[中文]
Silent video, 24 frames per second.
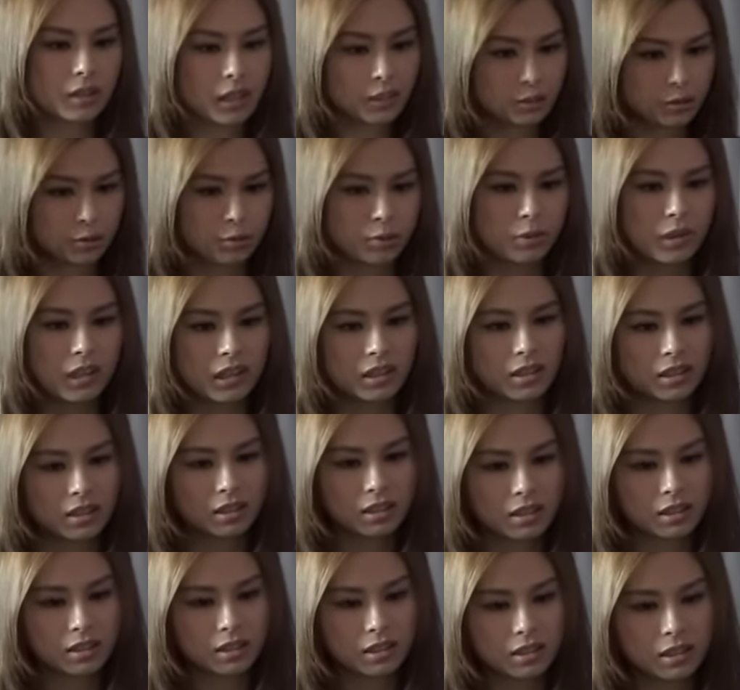那就对了；
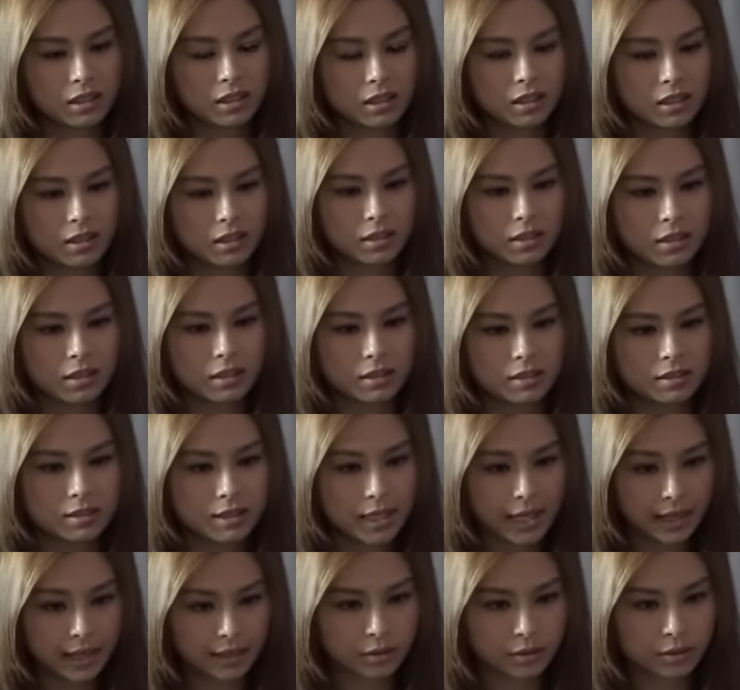你
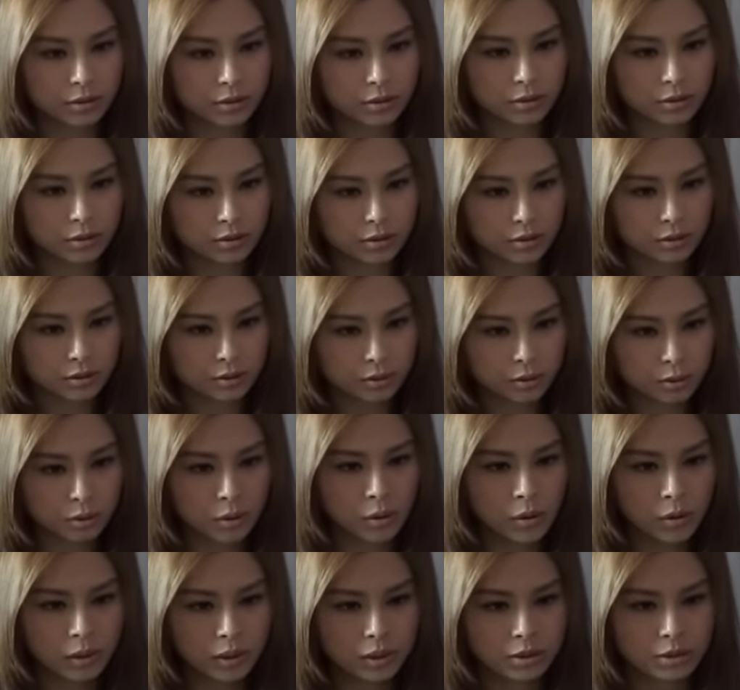在
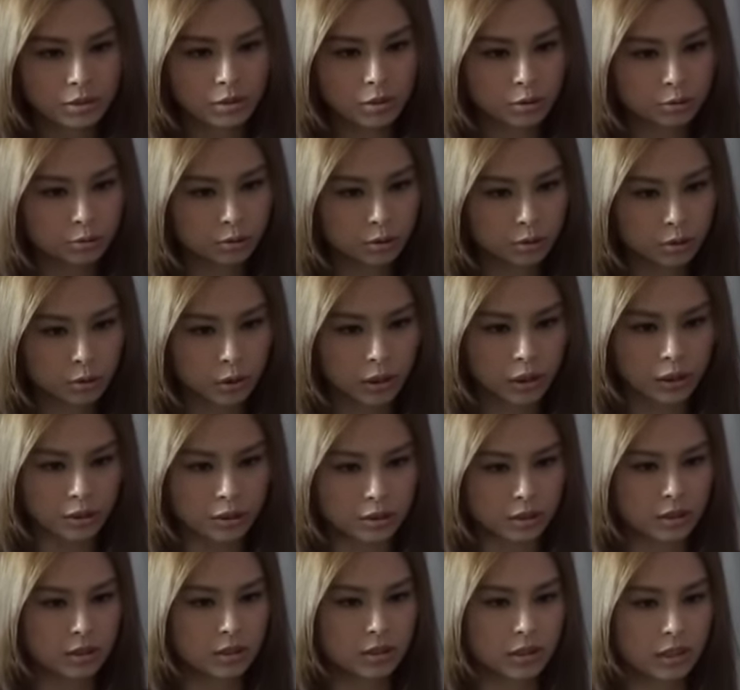错的时候做对的
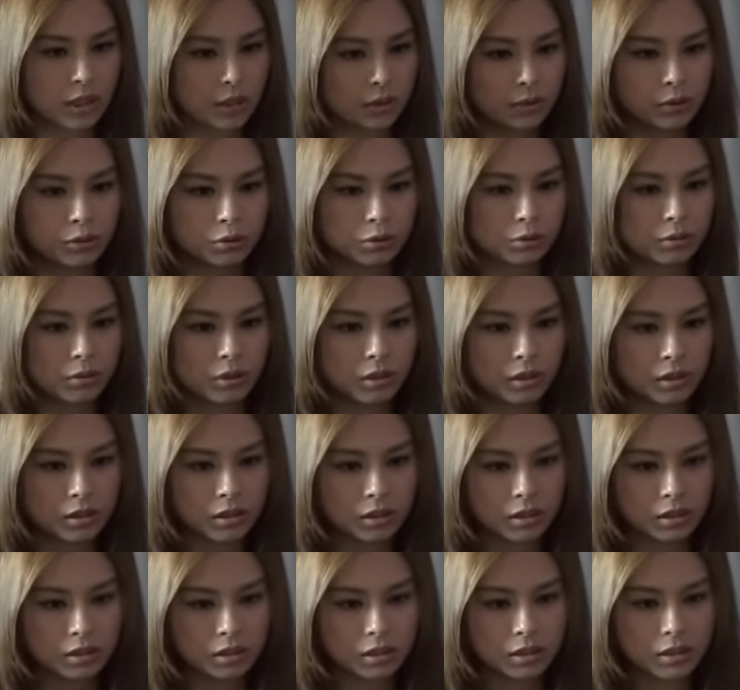事也会错。
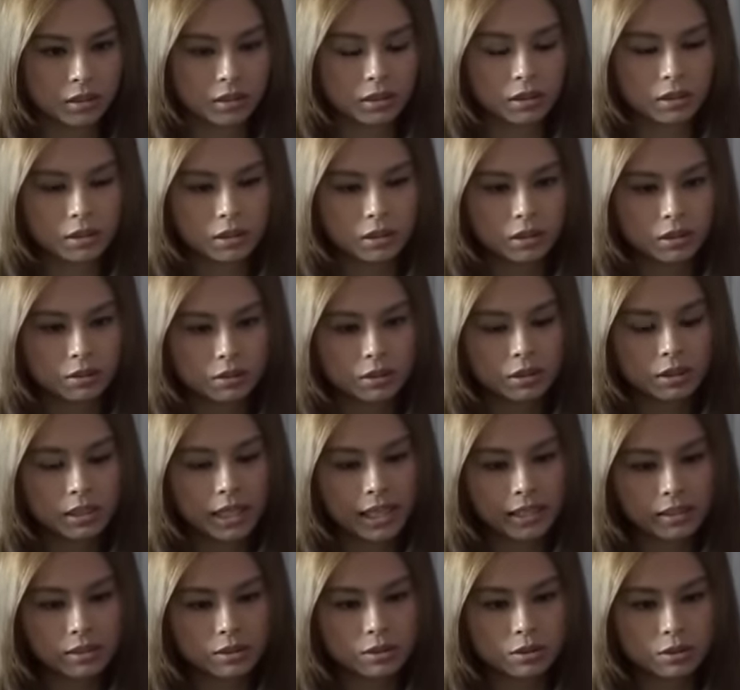所以
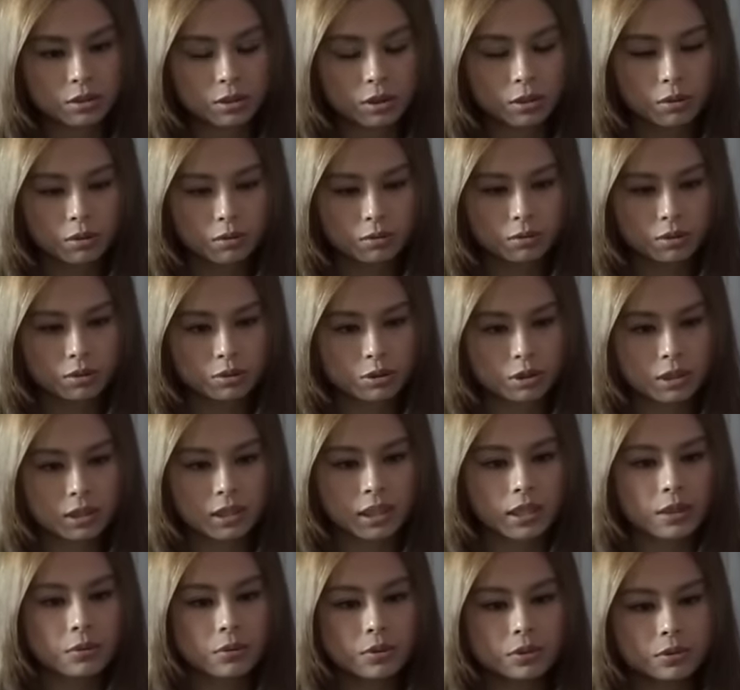那个时候，去
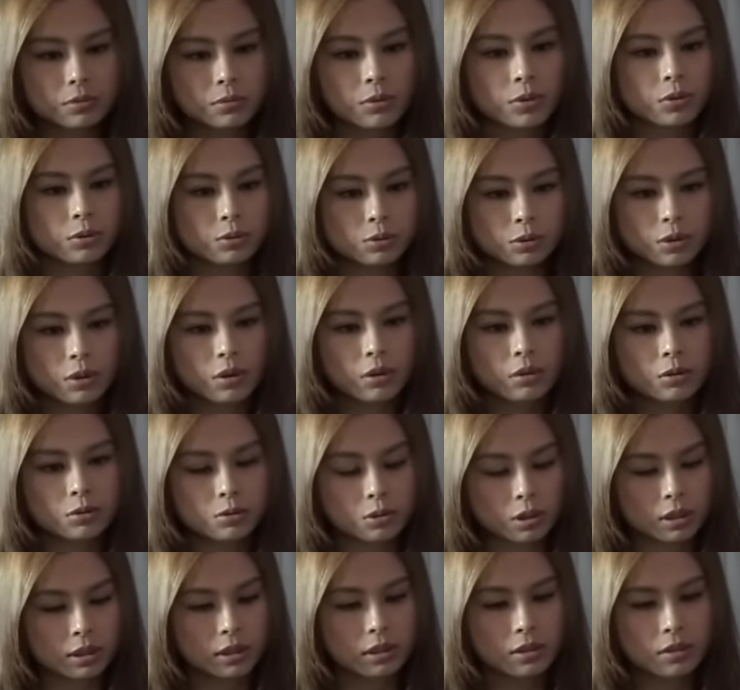年为什么我最后
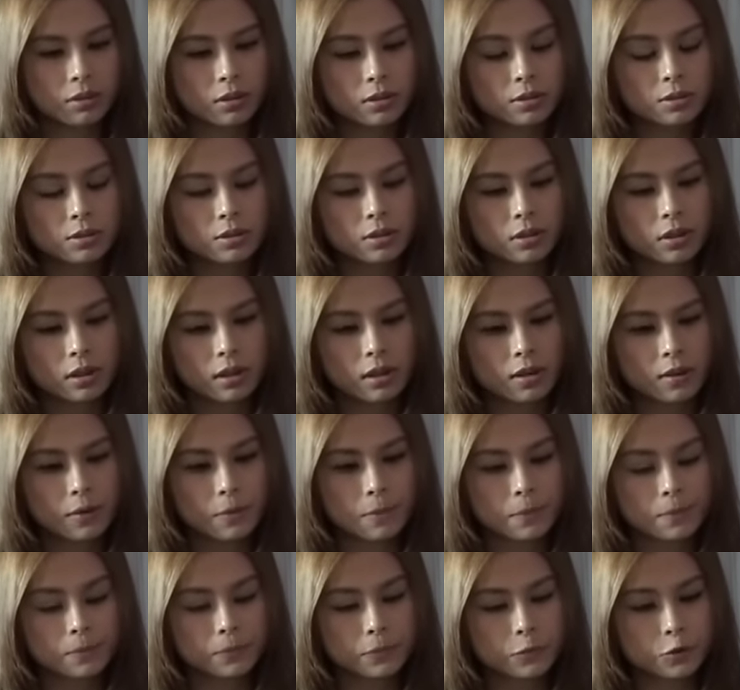决定会呃
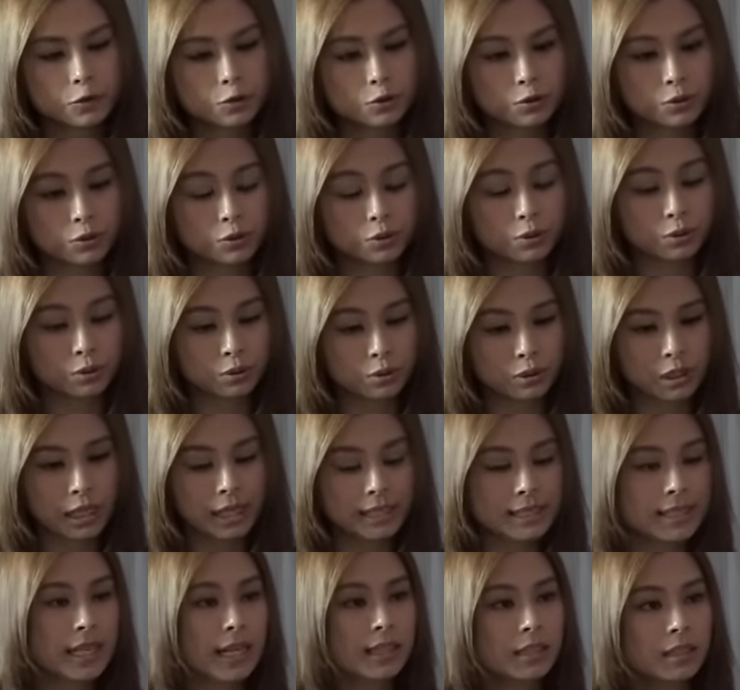去
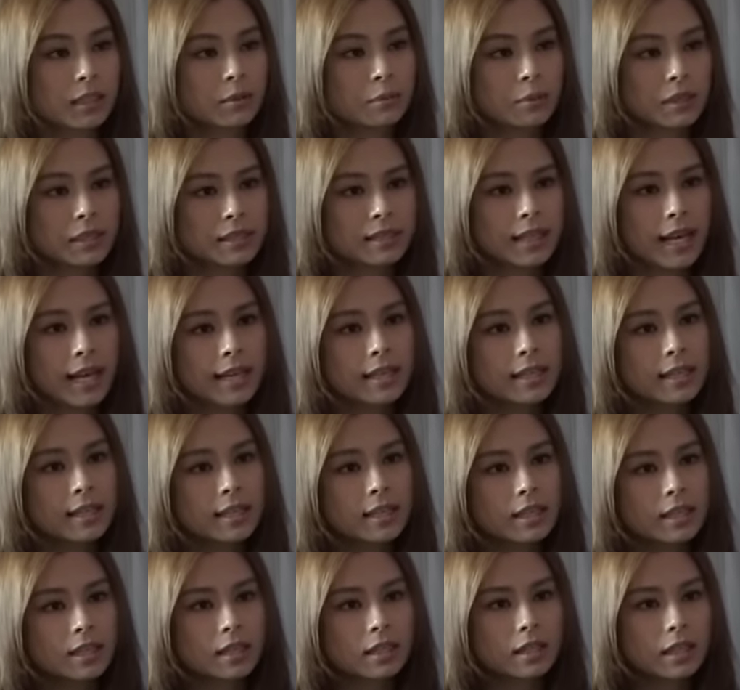参加这个比赛？
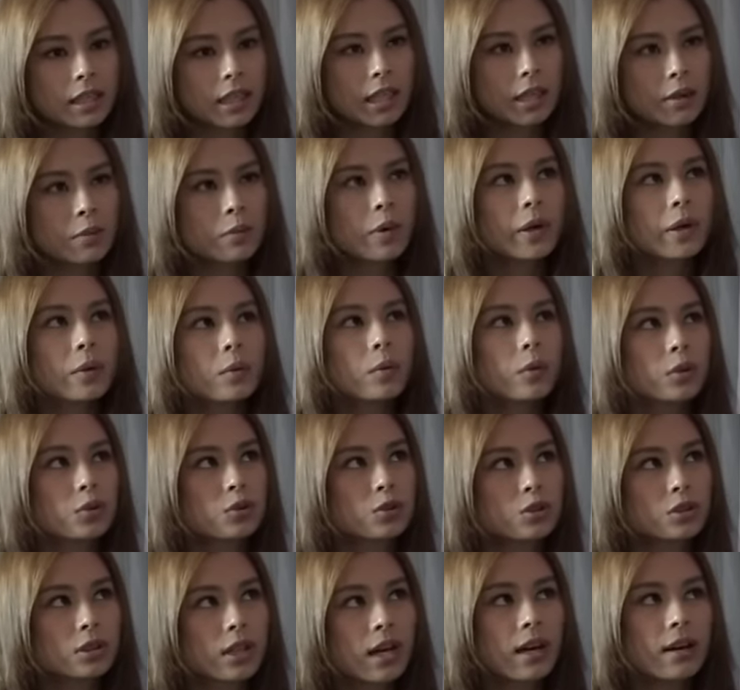因为我
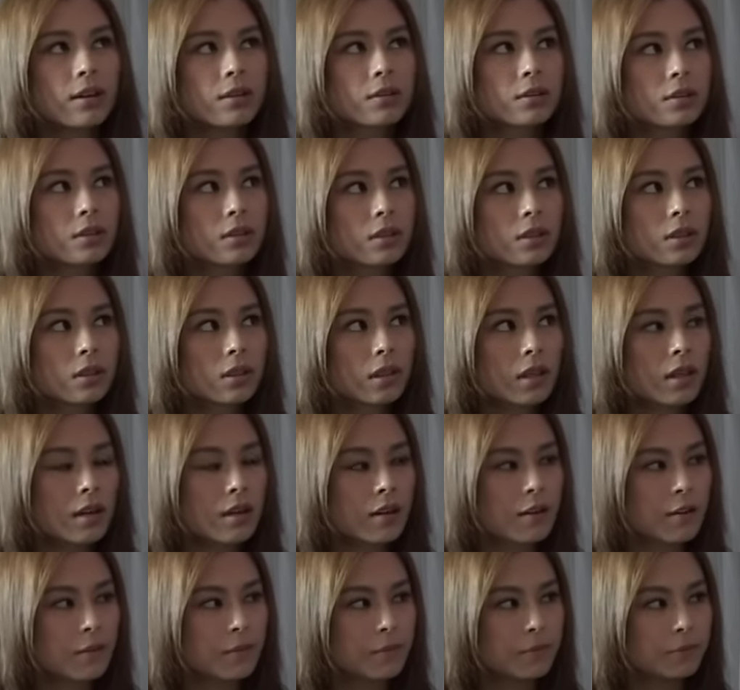知道，
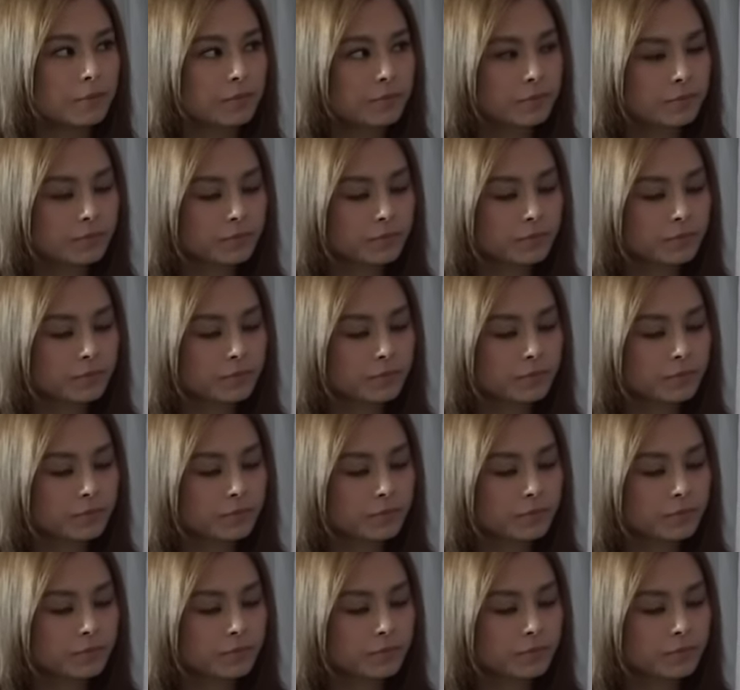嗯，